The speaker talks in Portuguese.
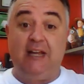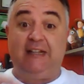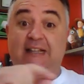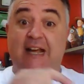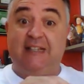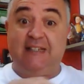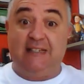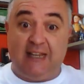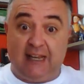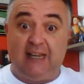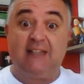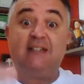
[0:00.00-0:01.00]
Na
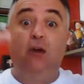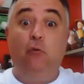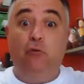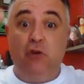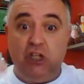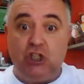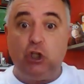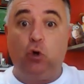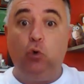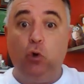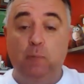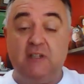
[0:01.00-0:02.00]
C, são 20
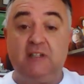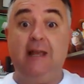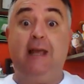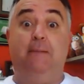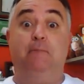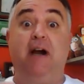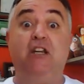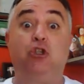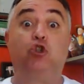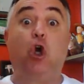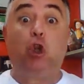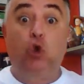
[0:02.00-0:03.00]
clubes, mas
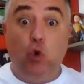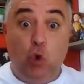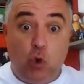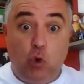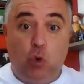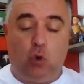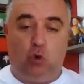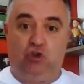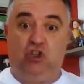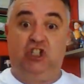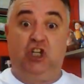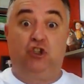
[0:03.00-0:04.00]
só turno, ou
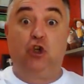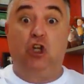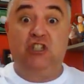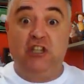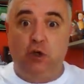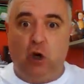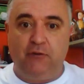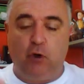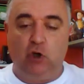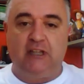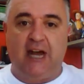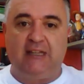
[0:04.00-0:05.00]
seja, só 19
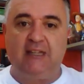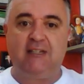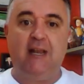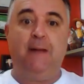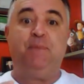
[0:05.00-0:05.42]
rodadas.